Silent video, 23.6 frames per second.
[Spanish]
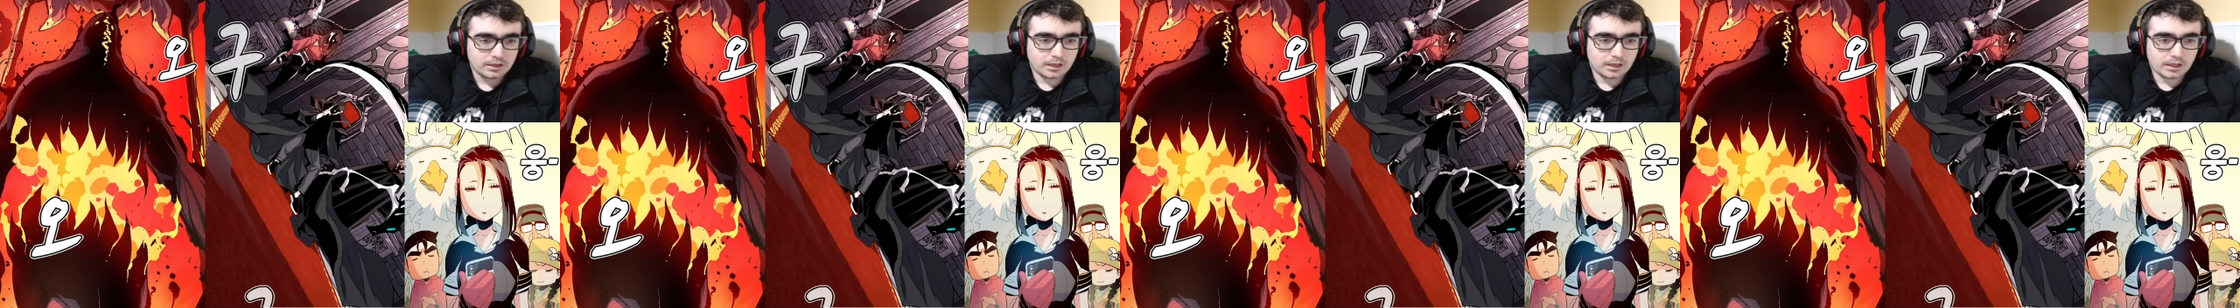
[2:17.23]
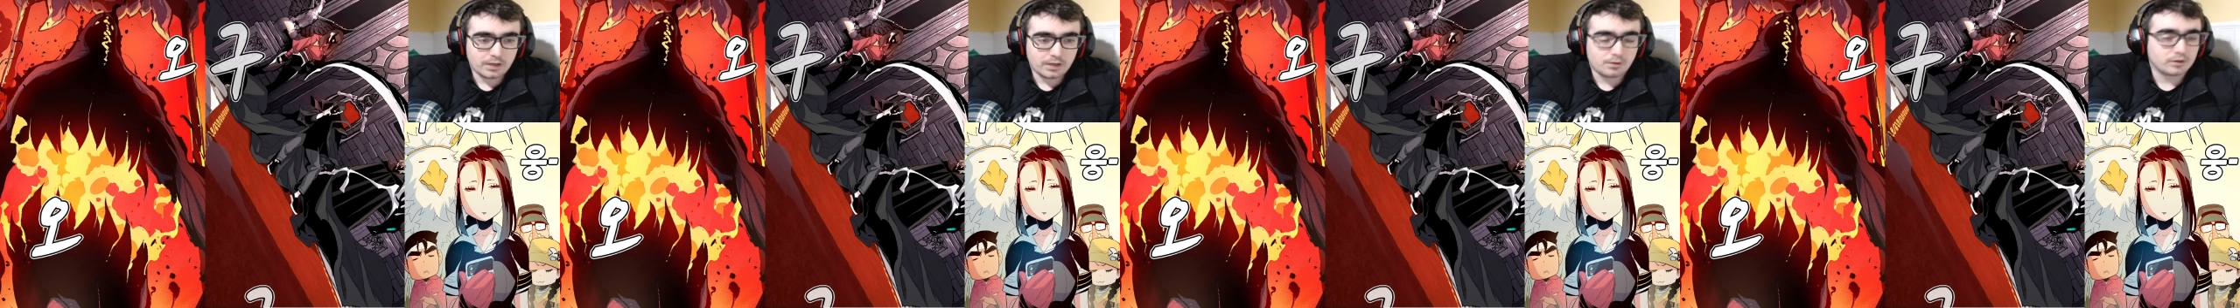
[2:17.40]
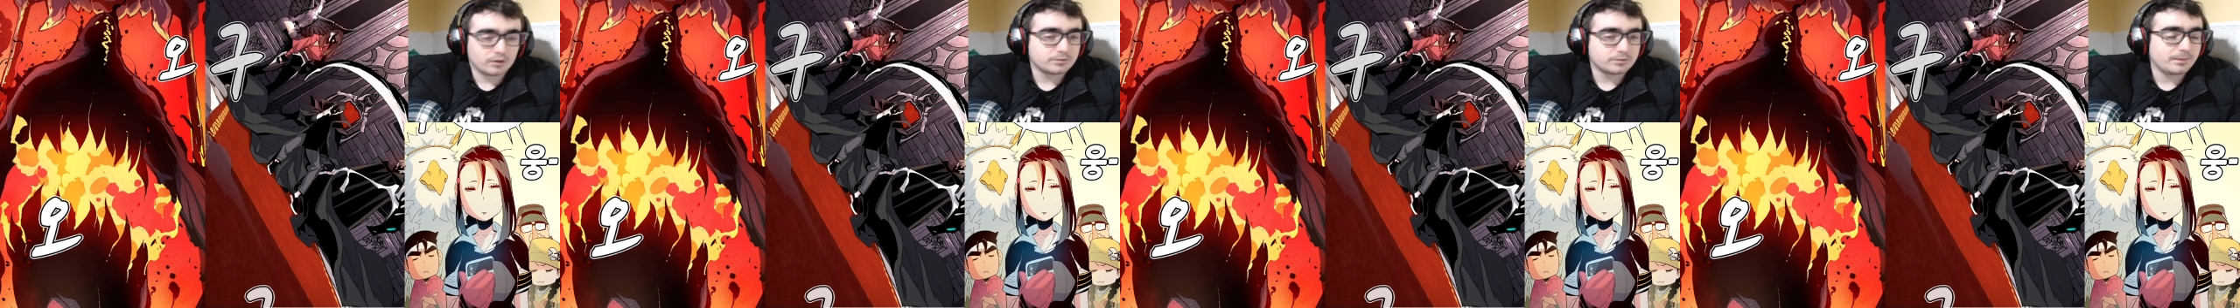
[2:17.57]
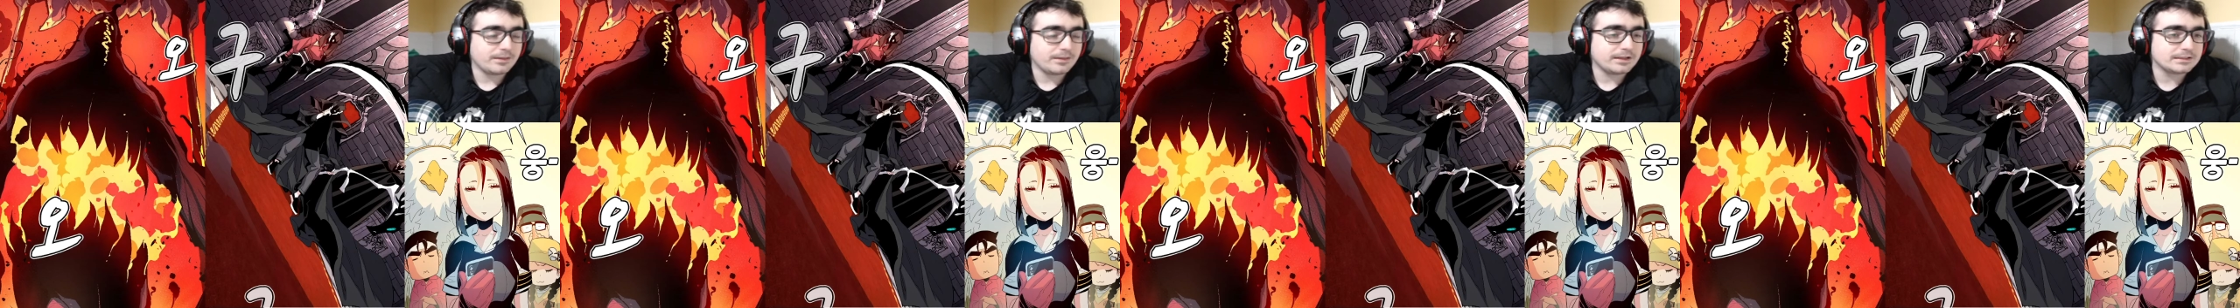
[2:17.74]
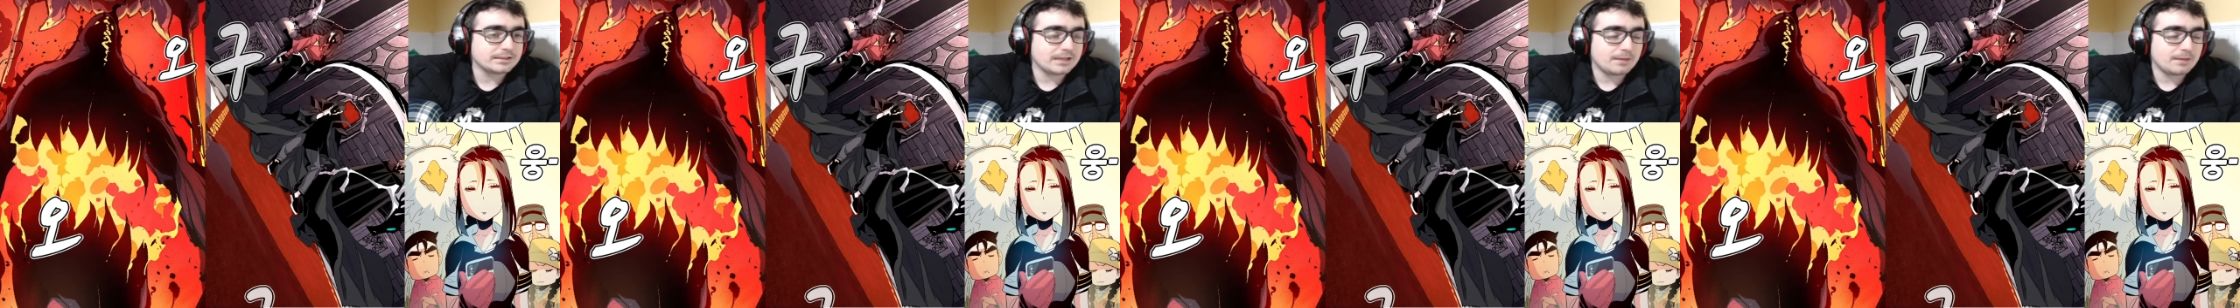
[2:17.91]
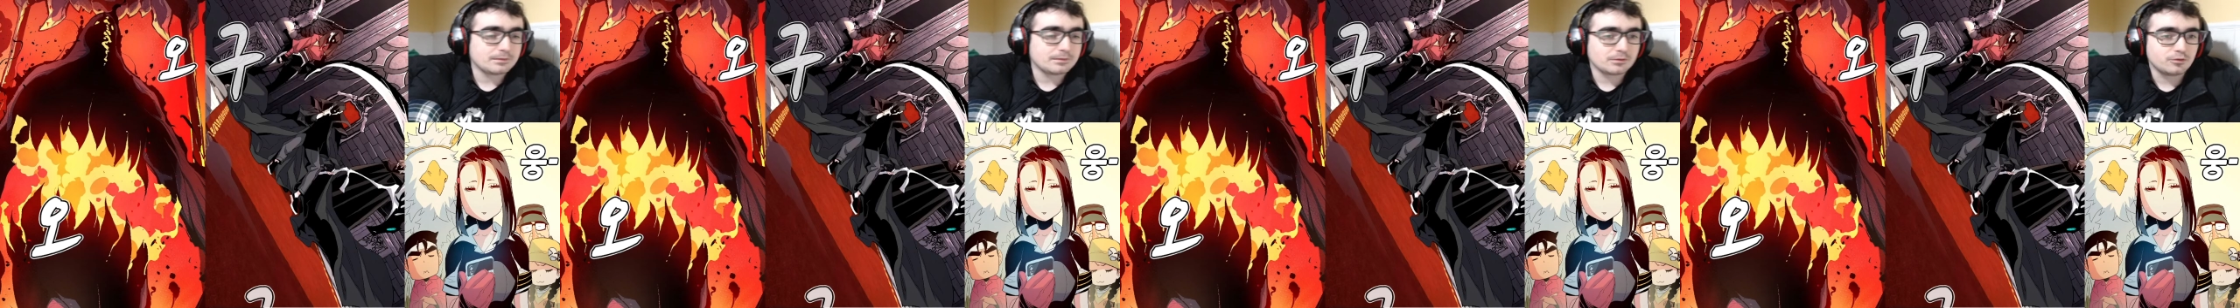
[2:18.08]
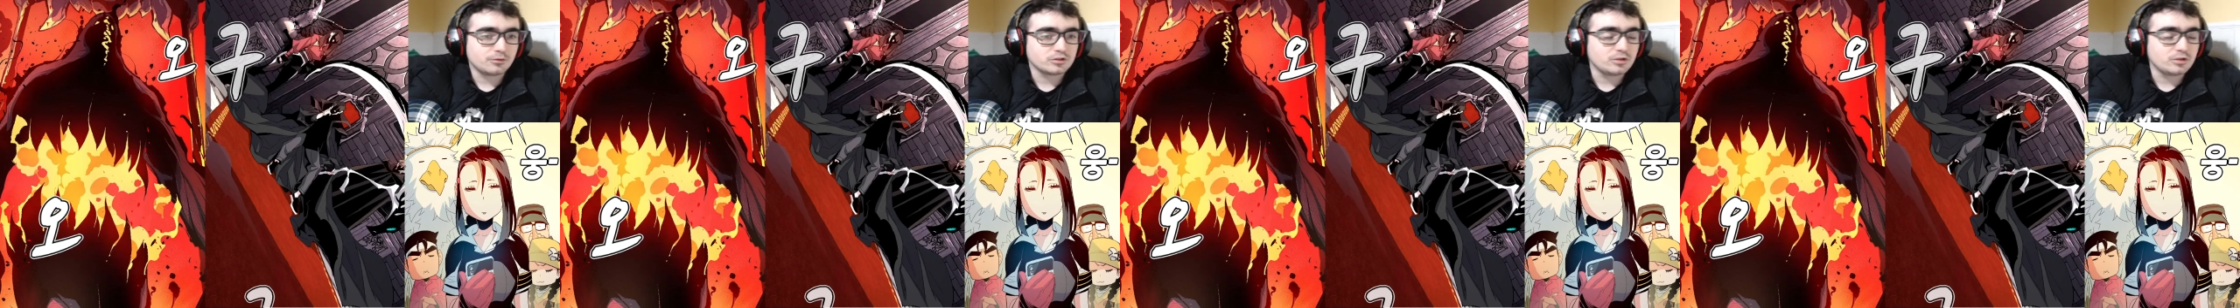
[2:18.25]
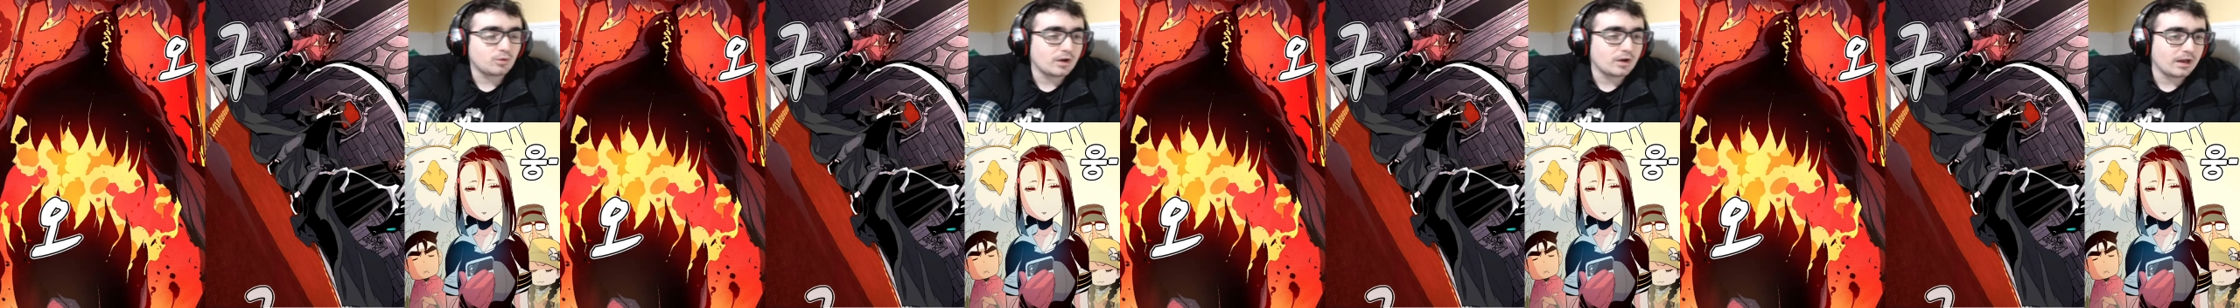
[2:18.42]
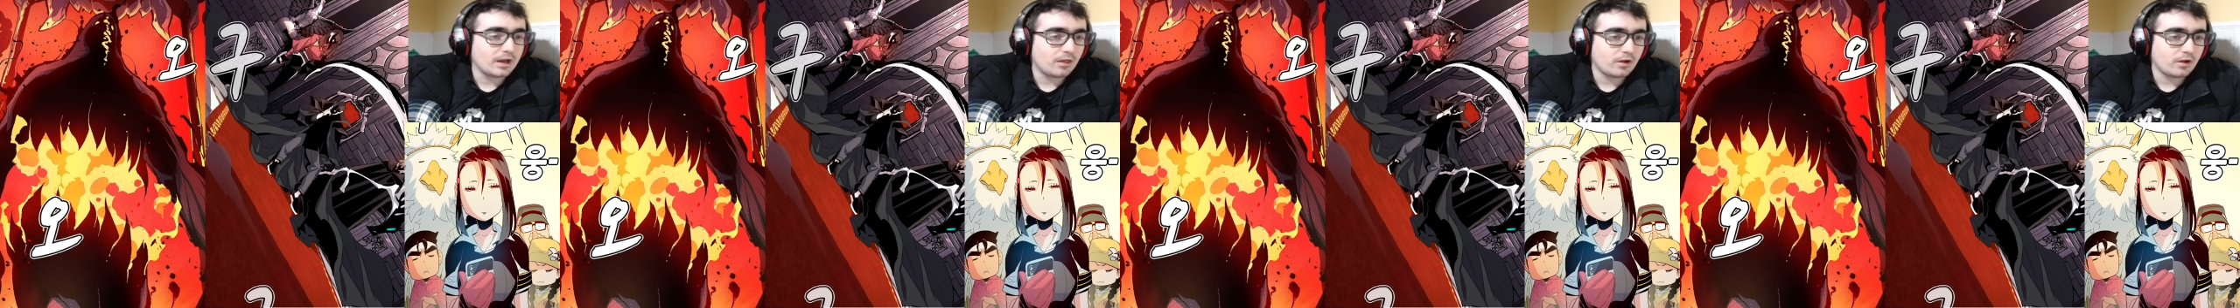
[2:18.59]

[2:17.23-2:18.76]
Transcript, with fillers: Y como os parece que está más o menos igualado